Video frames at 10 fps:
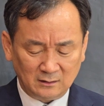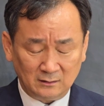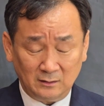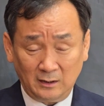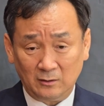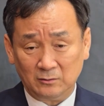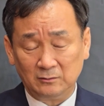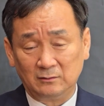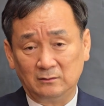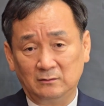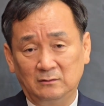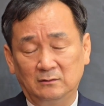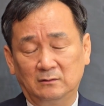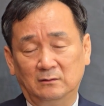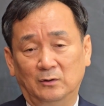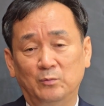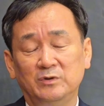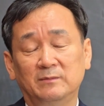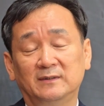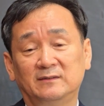내놓은 그
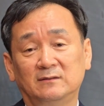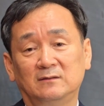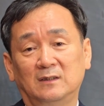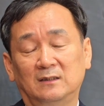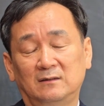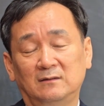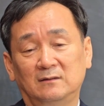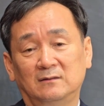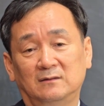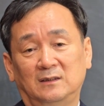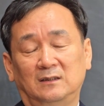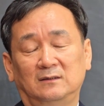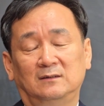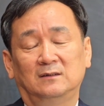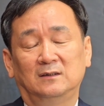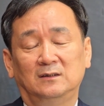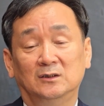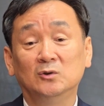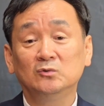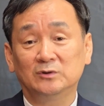옴니버스 같은 그러한
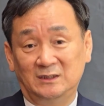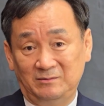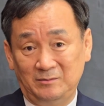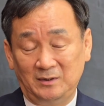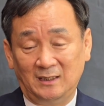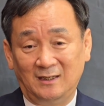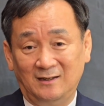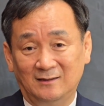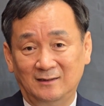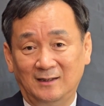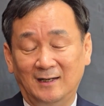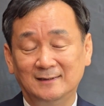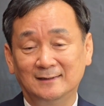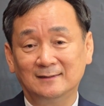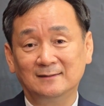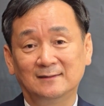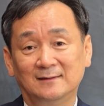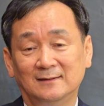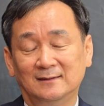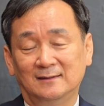연구집입니다. 그러니까 아직은 에,
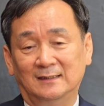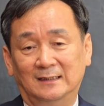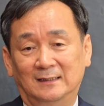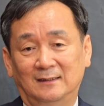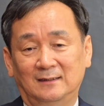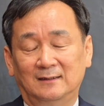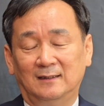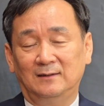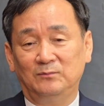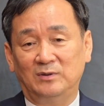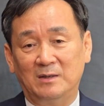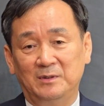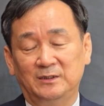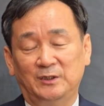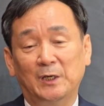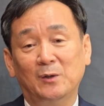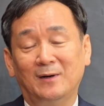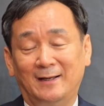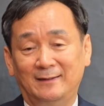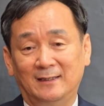예, 이러한 방면
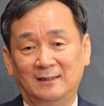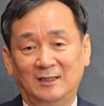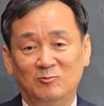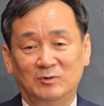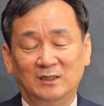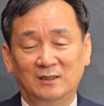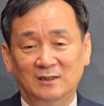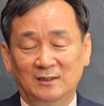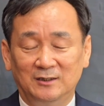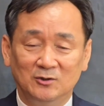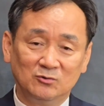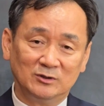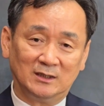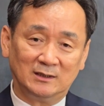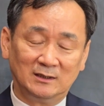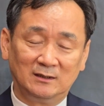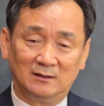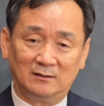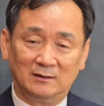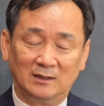체계화가 안 됐기 때문에 연구자들이
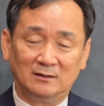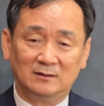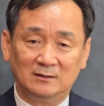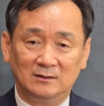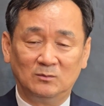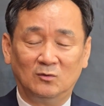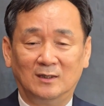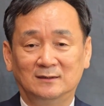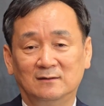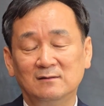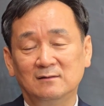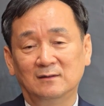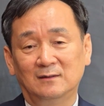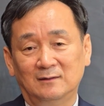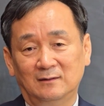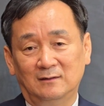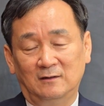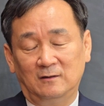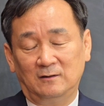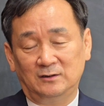여러 개의 글을 모아서
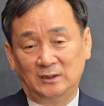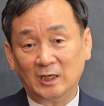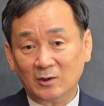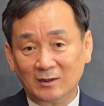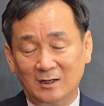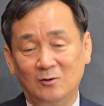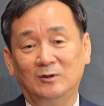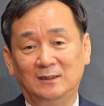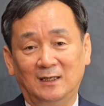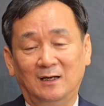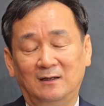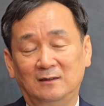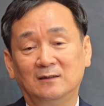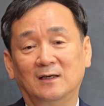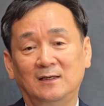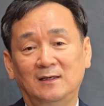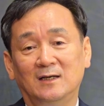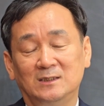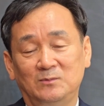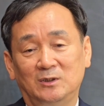어, 체계화를 하고 있다. 이렇게
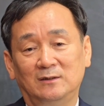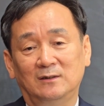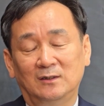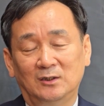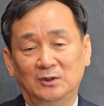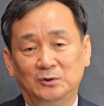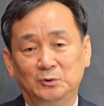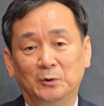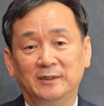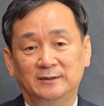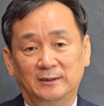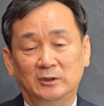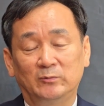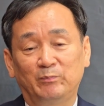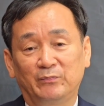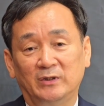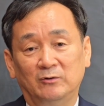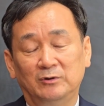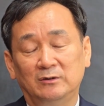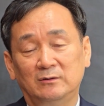이해하시면 좋겠어요.
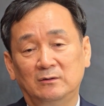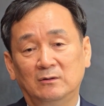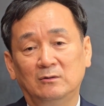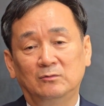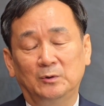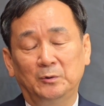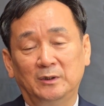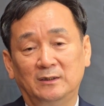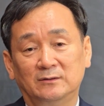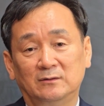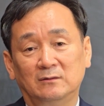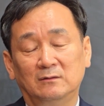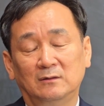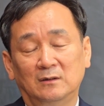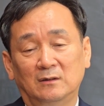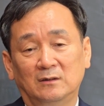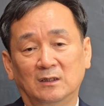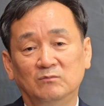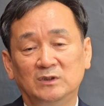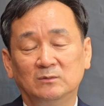우리들도 우리 교단에서도
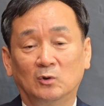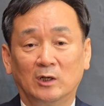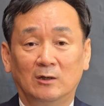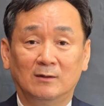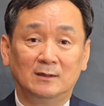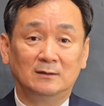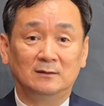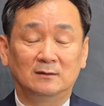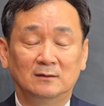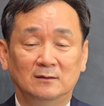겸직 목회라고 하는